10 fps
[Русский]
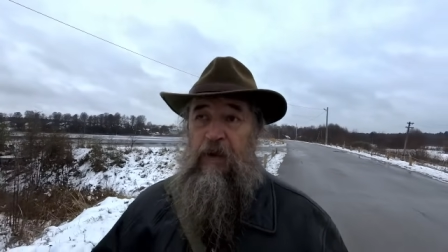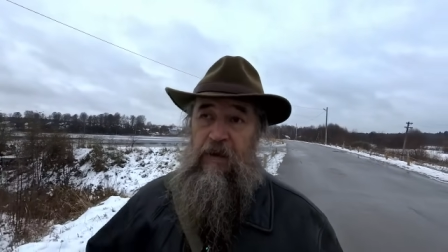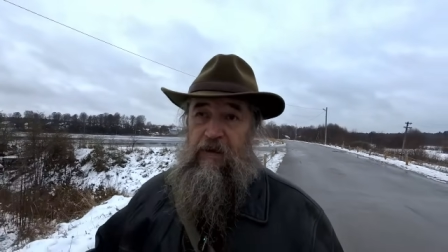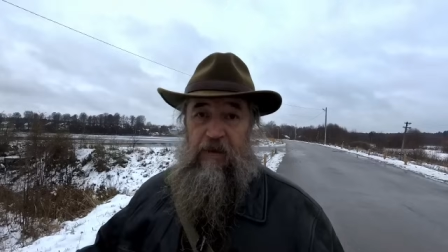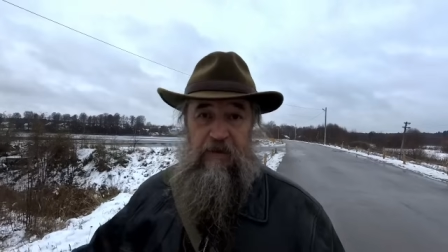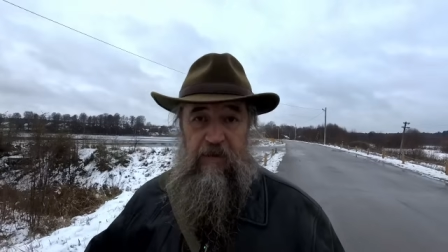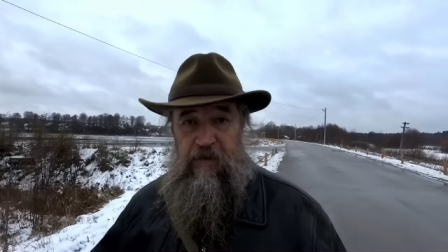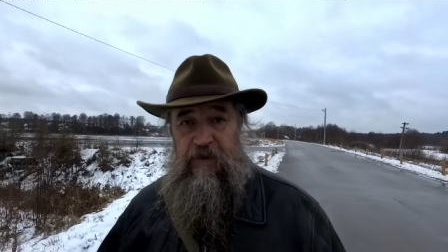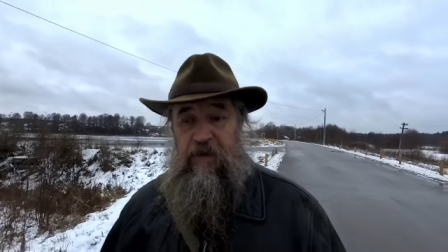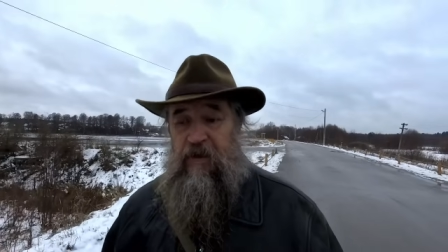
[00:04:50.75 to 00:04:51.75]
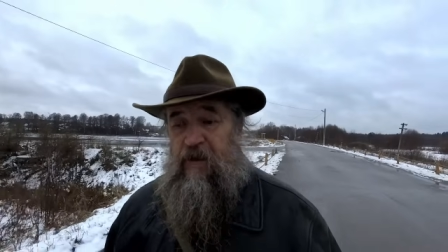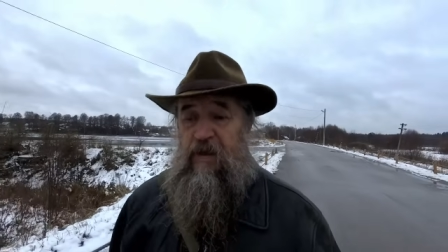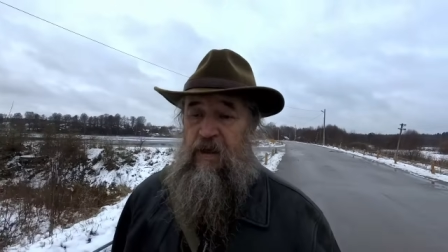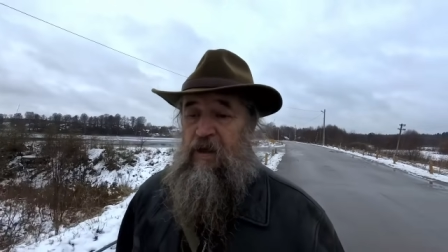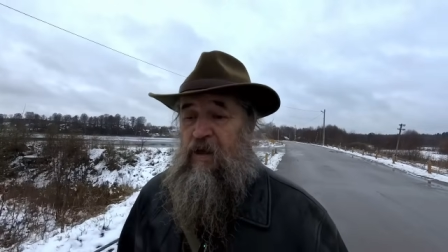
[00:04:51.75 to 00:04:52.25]
или ходила на
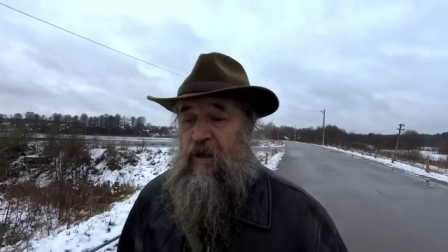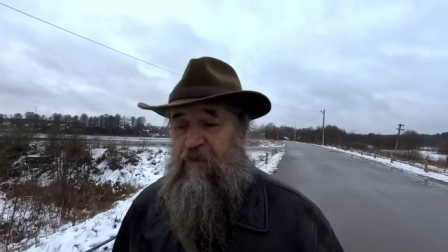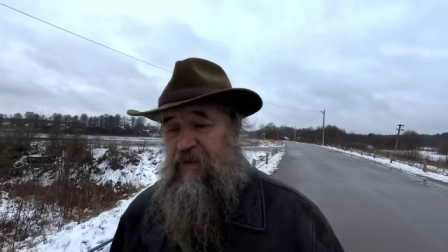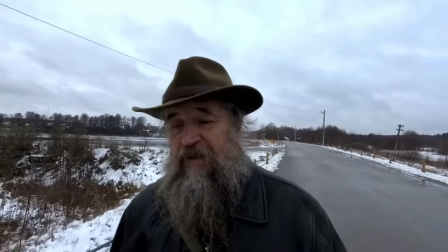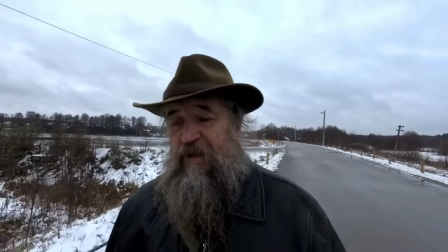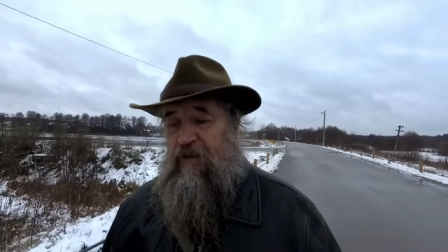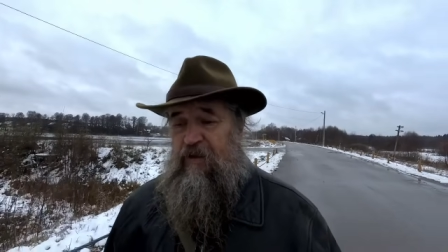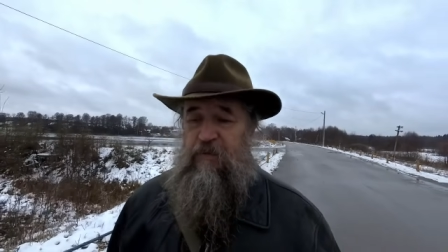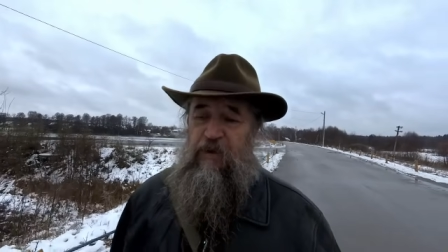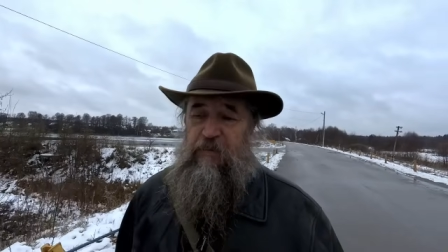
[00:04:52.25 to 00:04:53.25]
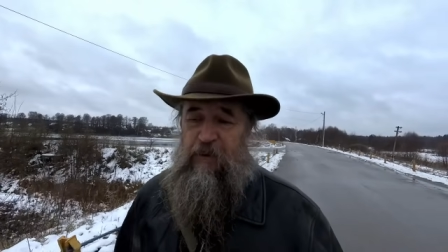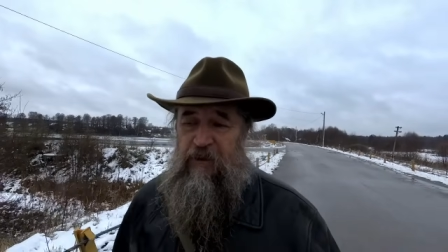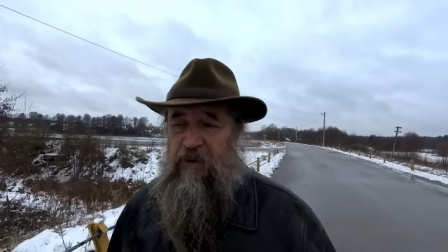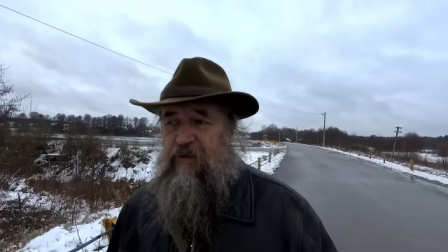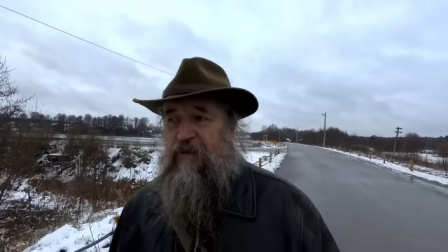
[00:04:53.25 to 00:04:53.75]
официальные
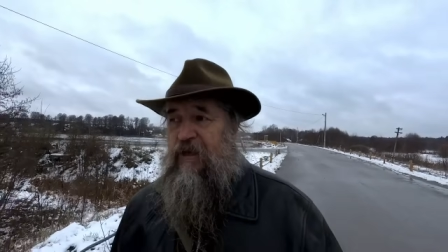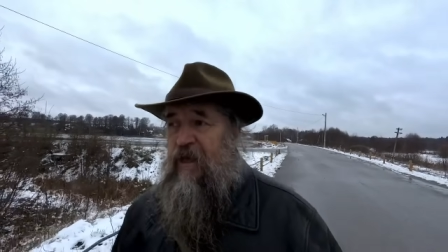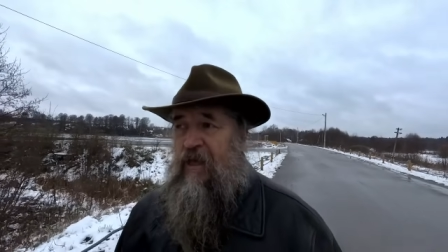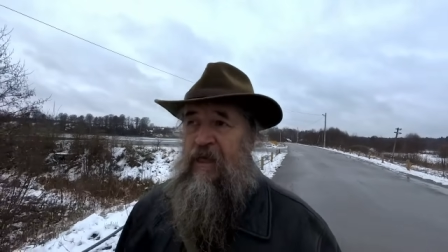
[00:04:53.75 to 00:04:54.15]
мероприятия.